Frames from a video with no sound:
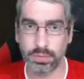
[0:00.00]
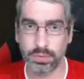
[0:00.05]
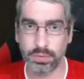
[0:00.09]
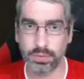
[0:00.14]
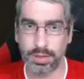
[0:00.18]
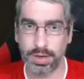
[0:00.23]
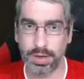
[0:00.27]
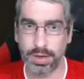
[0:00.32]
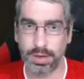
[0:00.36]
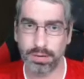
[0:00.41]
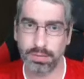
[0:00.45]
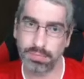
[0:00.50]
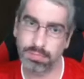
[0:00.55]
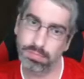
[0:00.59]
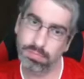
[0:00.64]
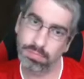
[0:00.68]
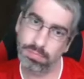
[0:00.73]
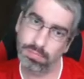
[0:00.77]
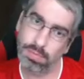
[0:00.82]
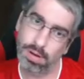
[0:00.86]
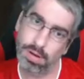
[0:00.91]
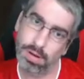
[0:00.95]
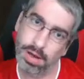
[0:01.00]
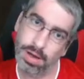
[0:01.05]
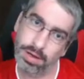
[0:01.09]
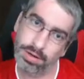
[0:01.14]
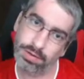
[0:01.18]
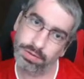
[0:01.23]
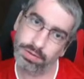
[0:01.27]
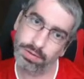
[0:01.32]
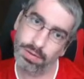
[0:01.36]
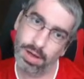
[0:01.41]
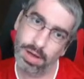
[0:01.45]
oder
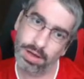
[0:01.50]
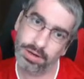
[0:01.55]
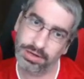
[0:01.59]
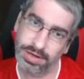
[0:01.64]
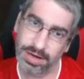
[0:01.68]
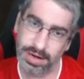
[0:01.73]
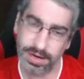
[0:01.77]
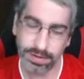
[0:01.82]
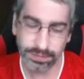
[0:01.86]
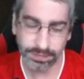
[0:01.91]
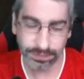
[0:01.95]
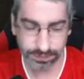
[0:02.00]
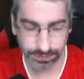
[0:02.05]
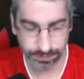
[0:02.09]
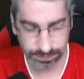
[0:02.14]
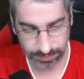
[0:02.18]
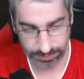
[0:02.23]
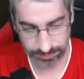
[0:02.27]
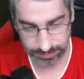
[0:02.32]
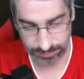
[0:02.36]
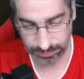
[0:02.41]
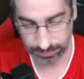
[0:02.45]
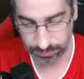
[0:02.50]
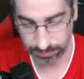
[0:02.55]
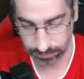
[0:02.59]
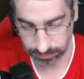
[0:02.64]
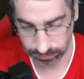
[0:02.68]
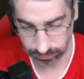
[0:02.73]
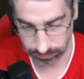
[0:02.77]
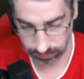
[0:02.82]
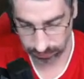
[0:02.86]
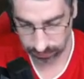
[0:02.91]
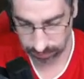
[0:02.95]
Hartherz, keine
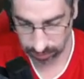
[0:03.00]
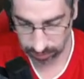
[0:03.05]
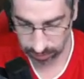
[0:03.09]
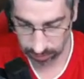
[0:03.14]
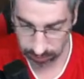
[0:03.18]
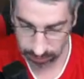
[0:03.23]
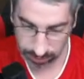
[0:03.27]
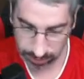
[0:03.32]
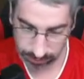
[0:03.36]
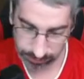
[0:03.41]
kann auch